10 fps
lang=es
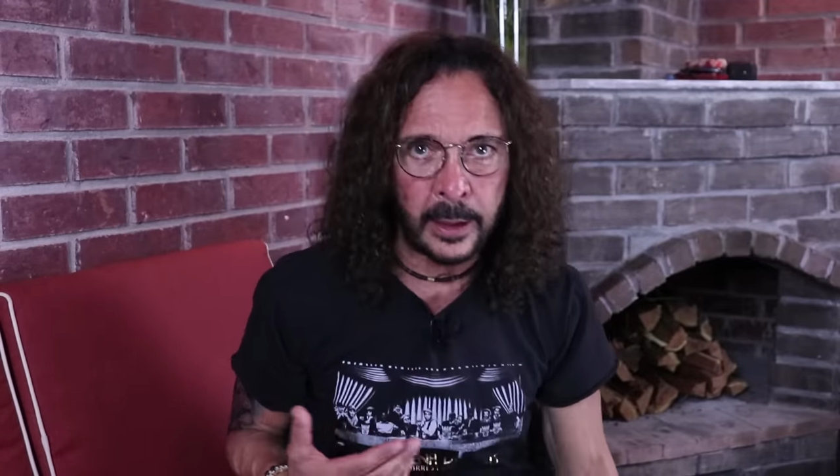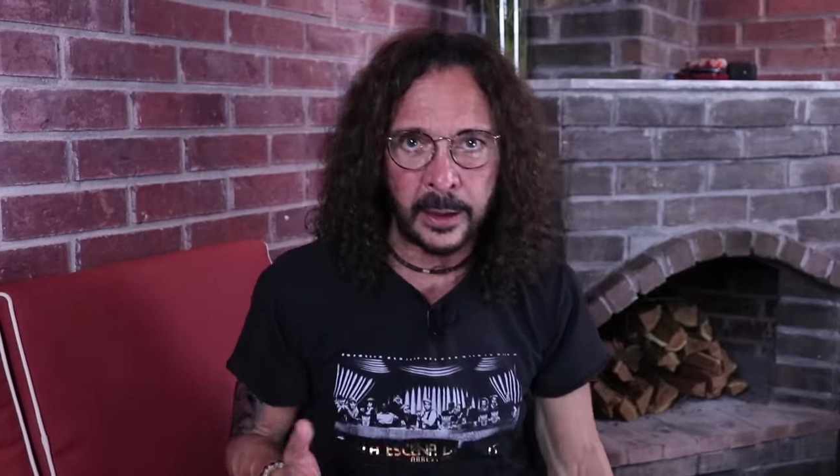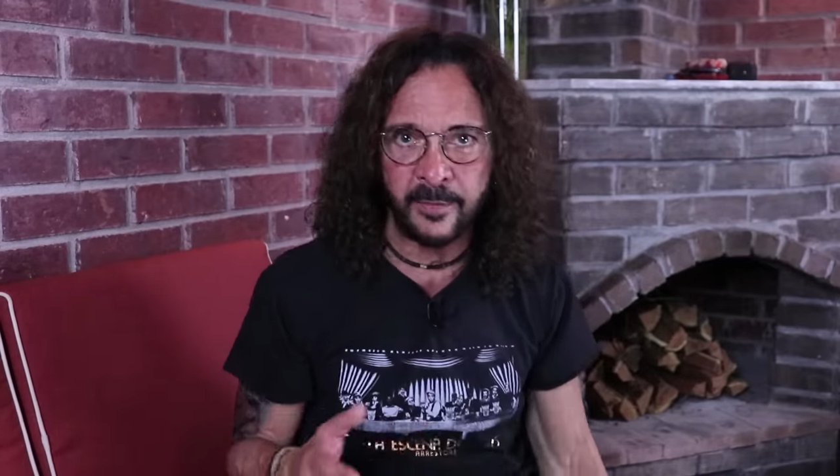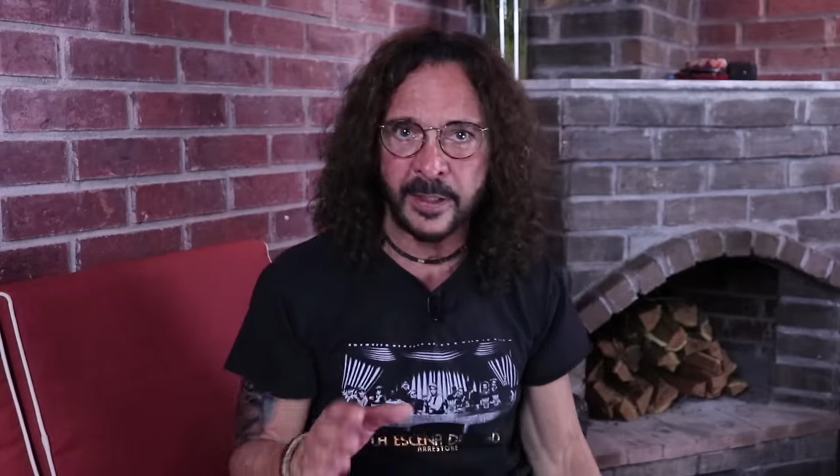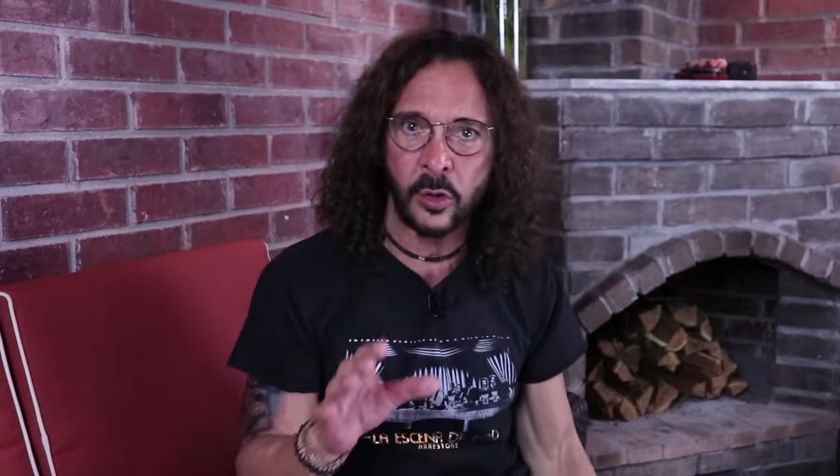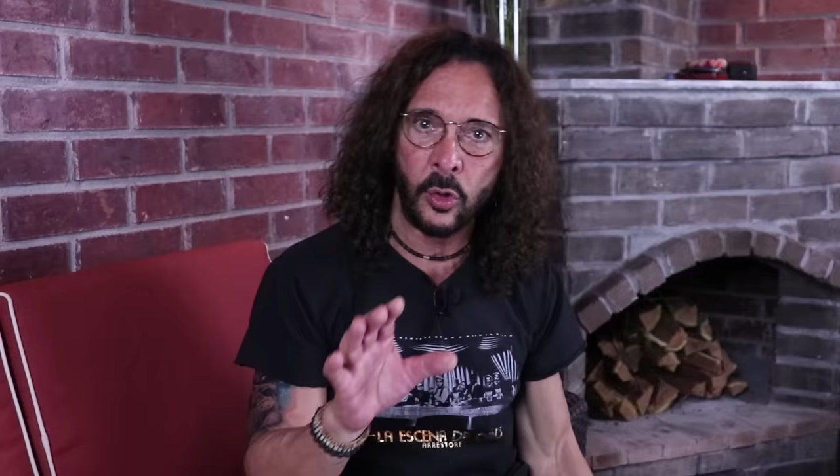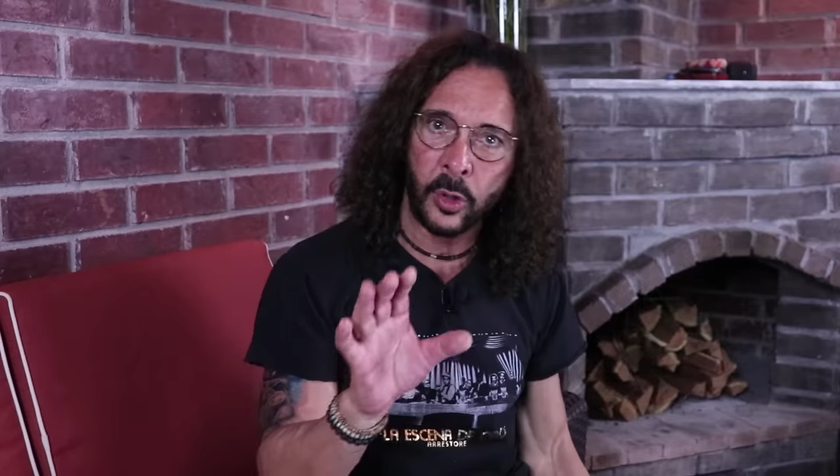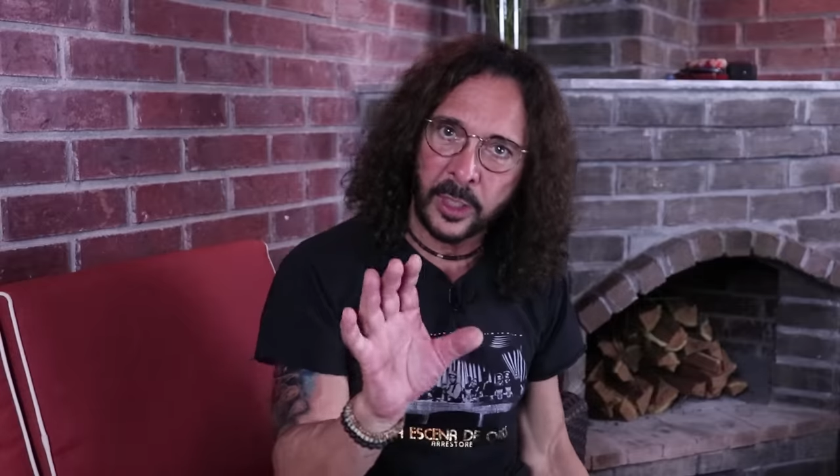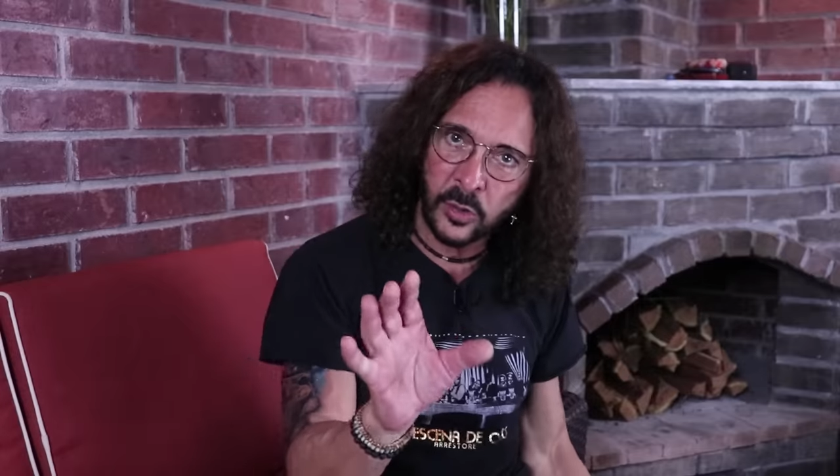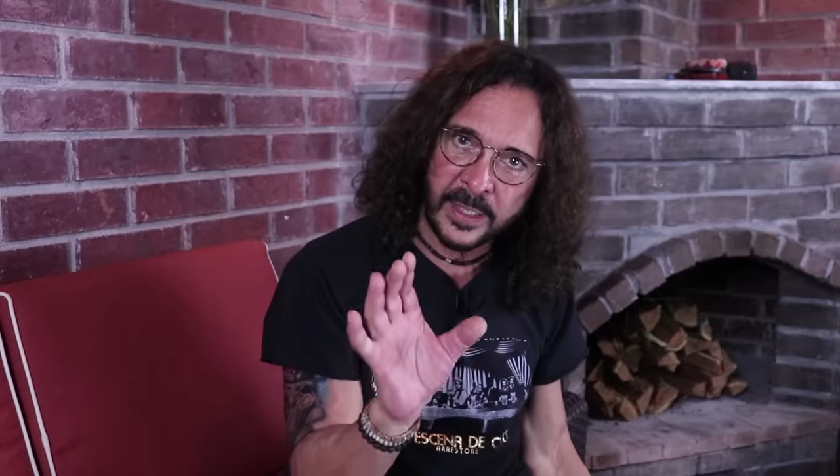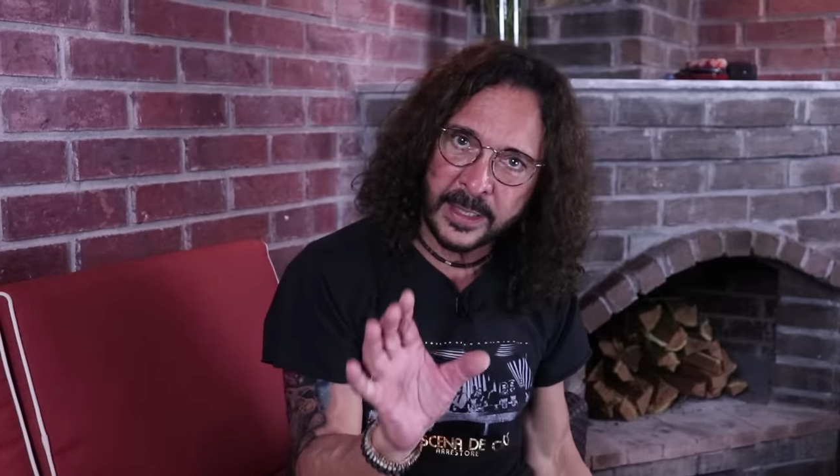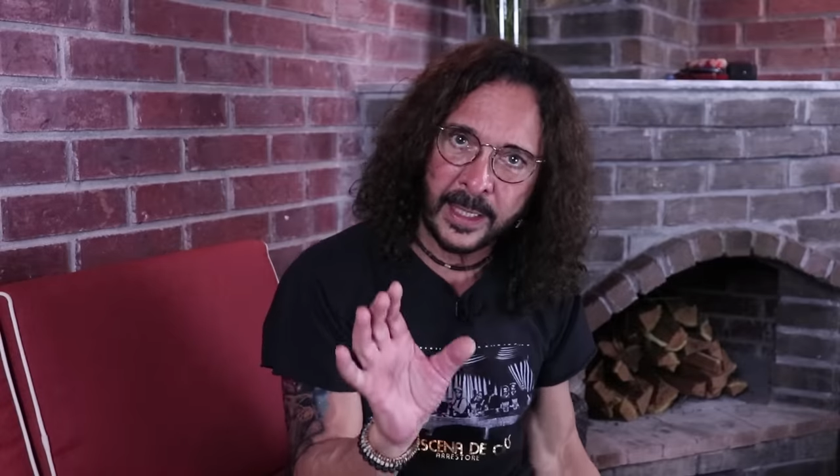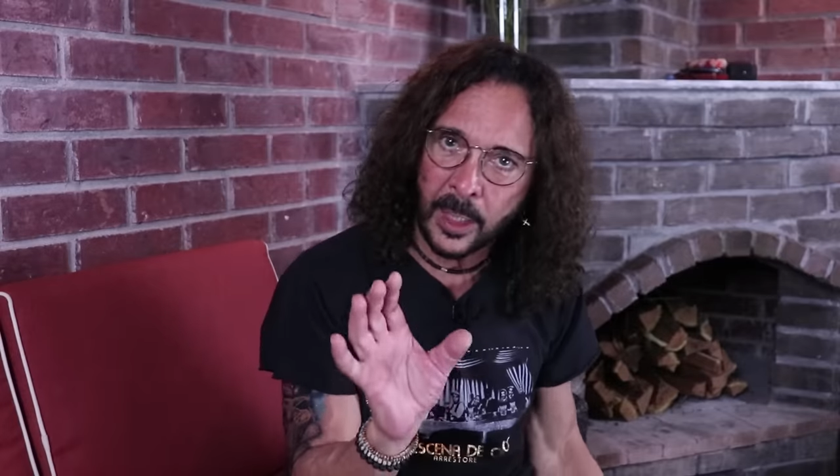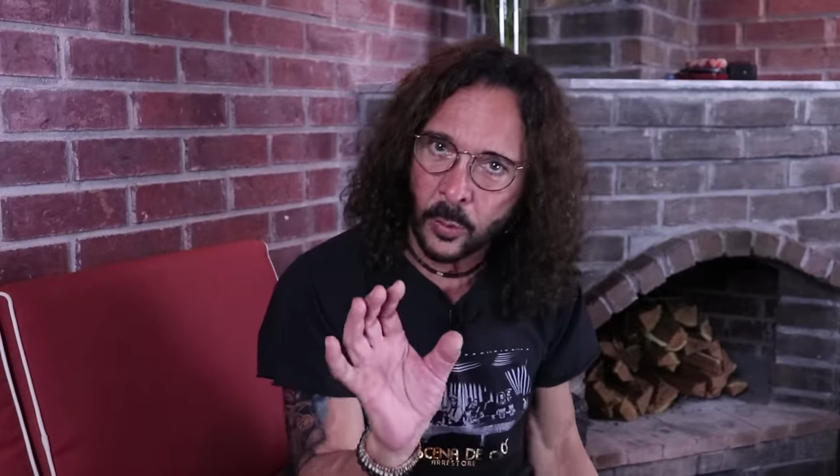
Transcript: Cantinflas cuando quiso hacer